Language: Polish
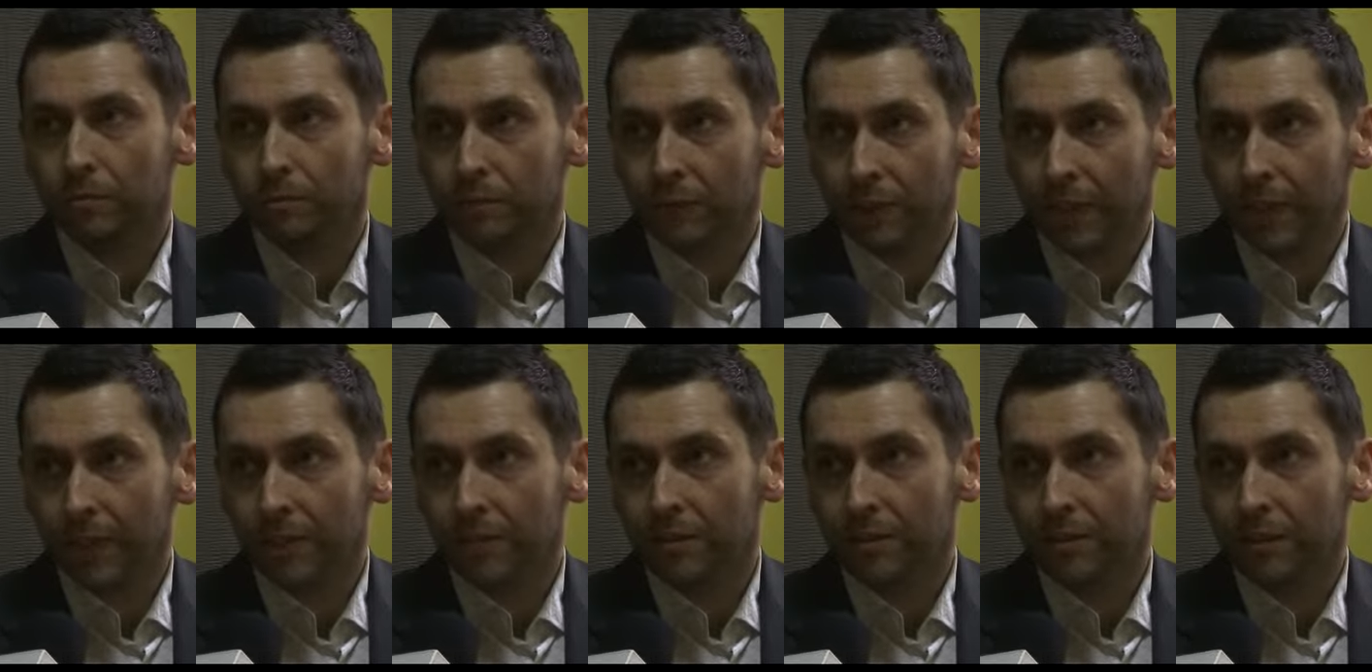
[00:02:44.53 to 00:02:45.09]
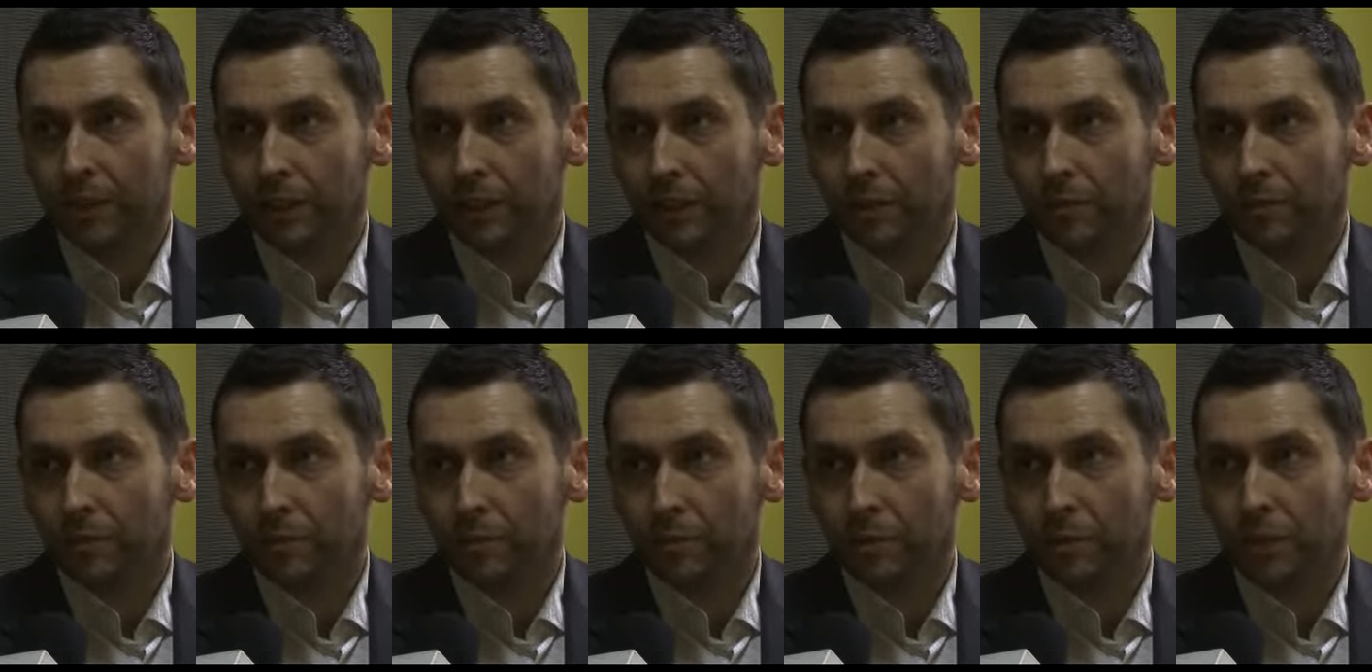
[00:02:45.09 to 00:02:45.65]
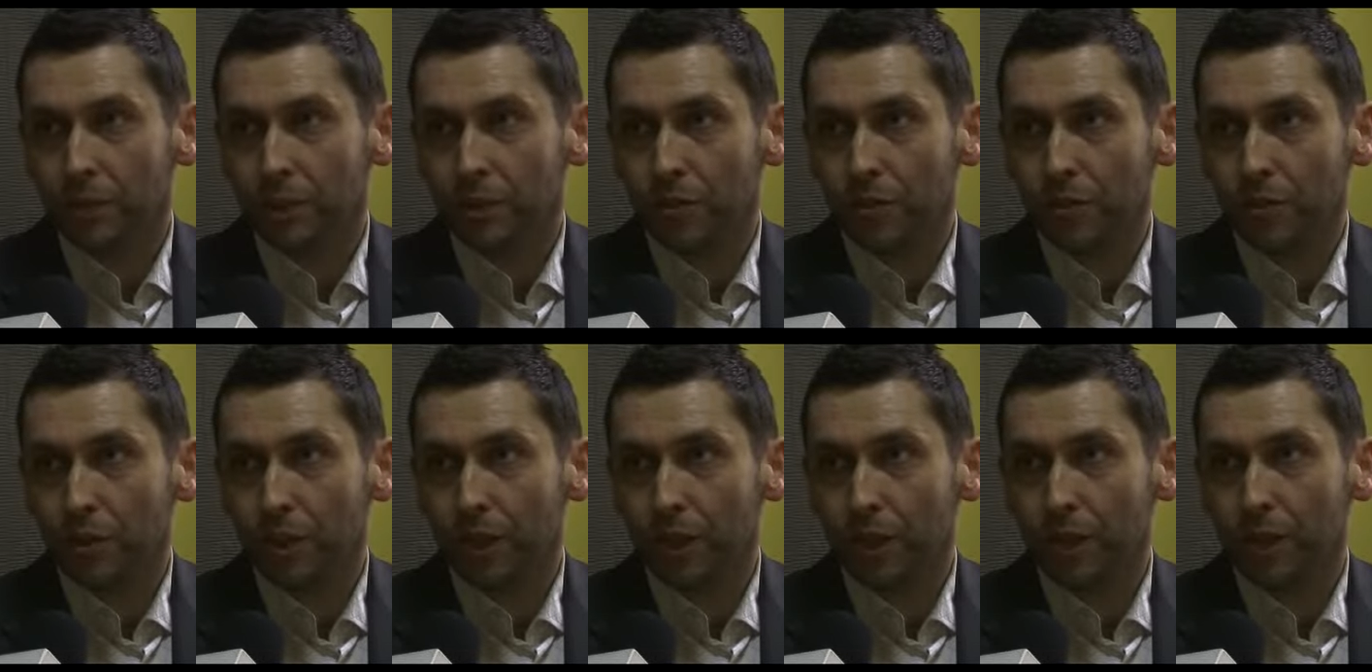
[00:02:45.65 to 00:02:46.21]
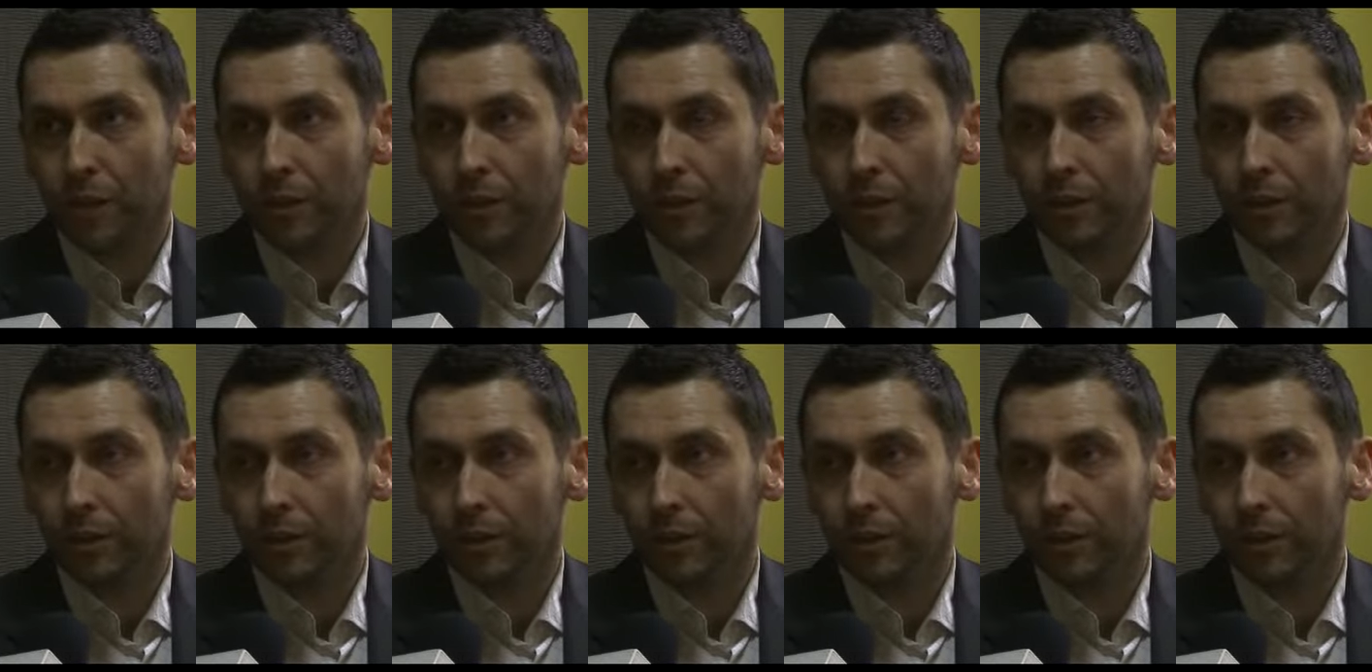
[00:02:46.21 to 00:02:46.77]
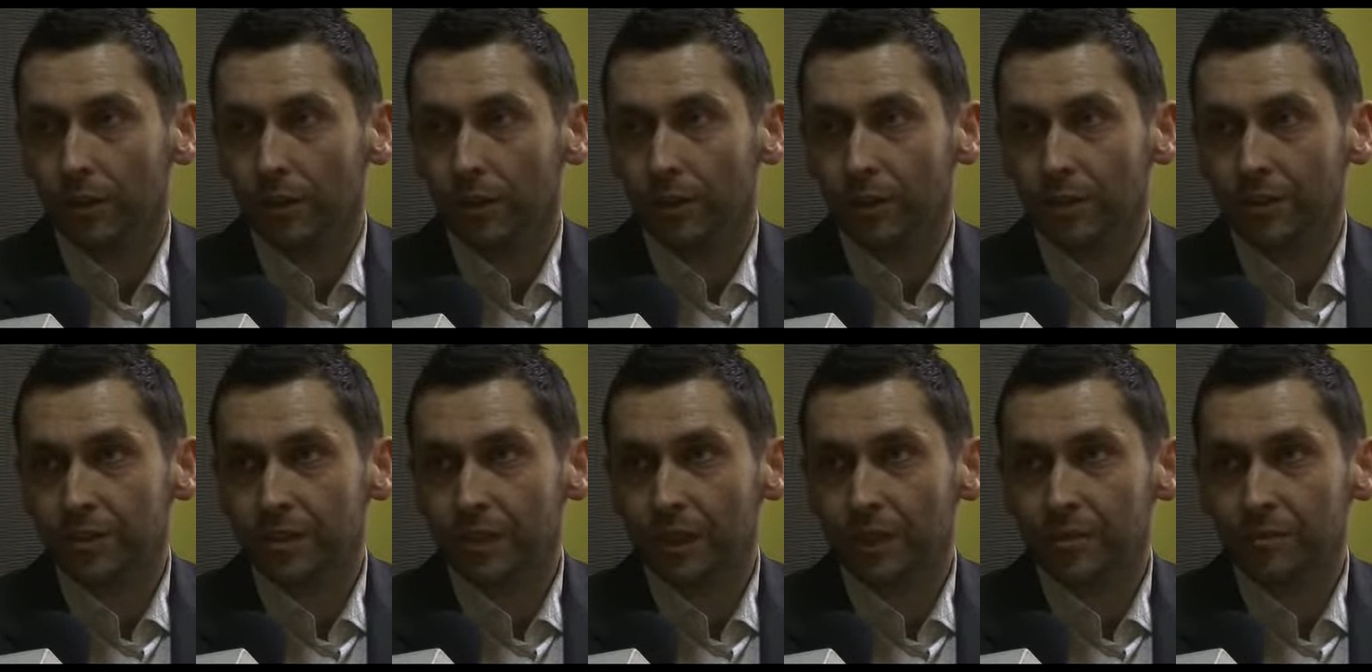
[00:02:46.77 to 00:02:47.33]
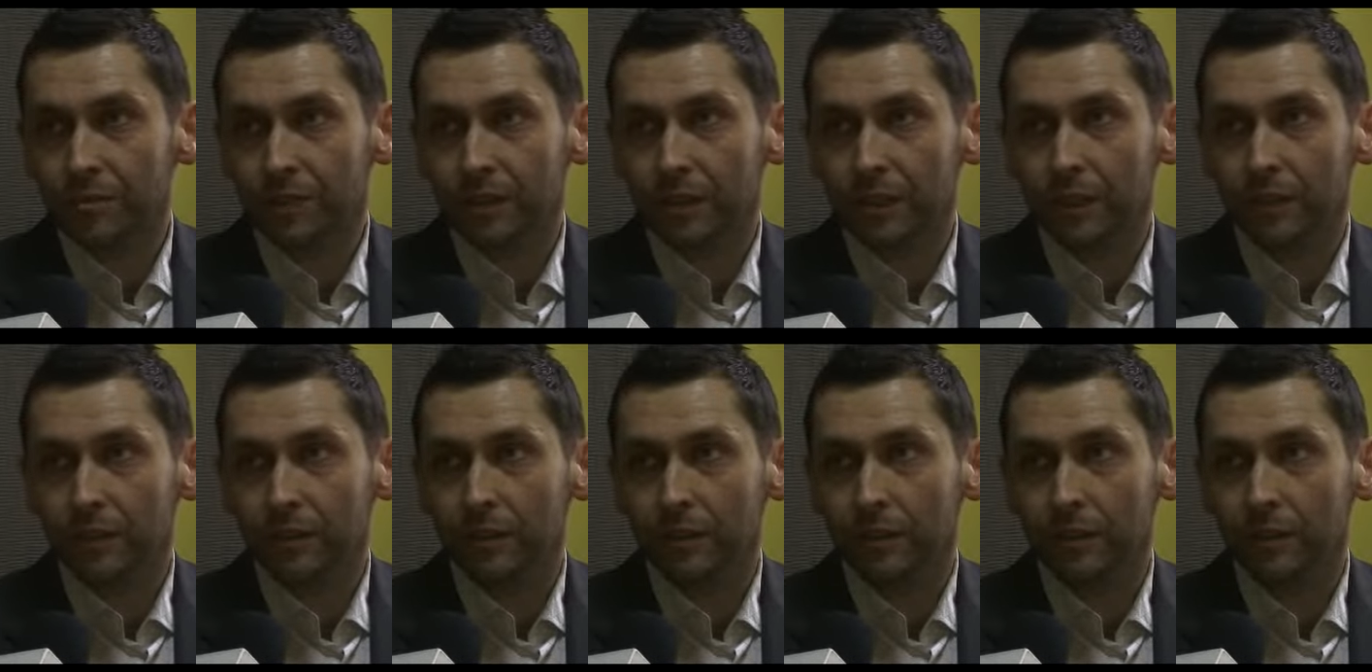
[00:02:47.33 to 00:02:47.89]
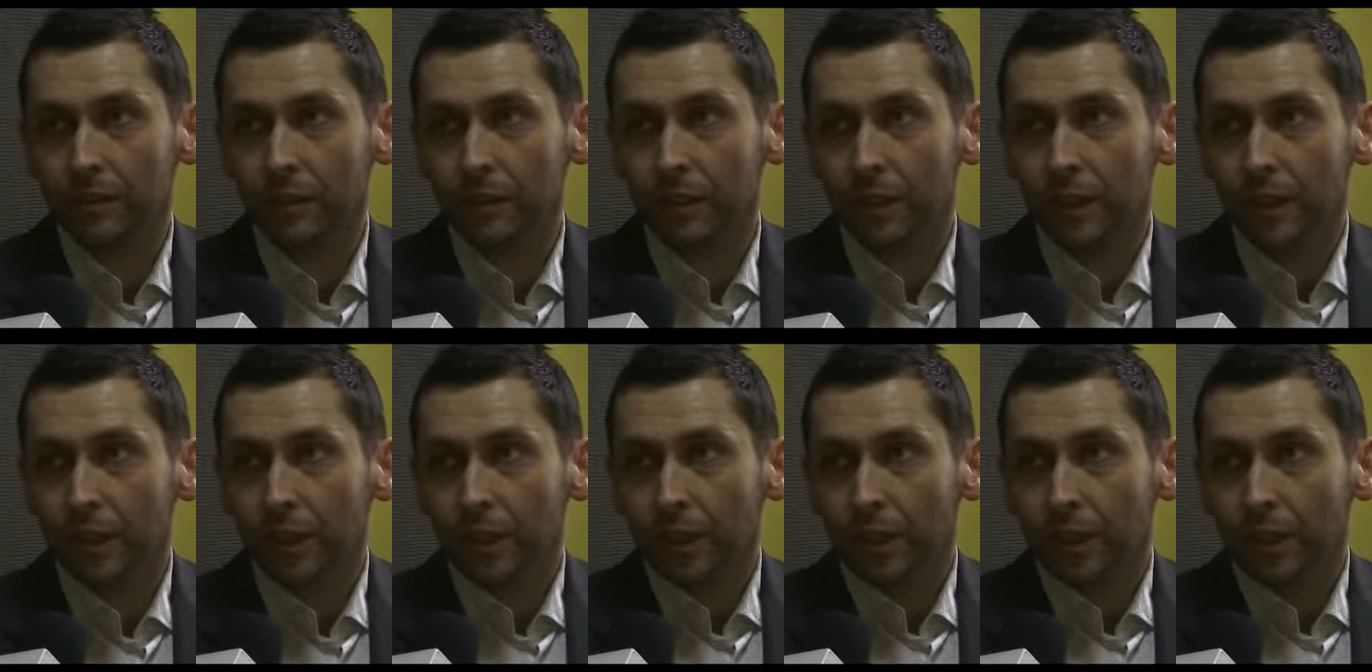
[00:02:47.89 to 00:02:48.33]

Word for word: rejs, takie wypłynięcie y, to jest efekt, y,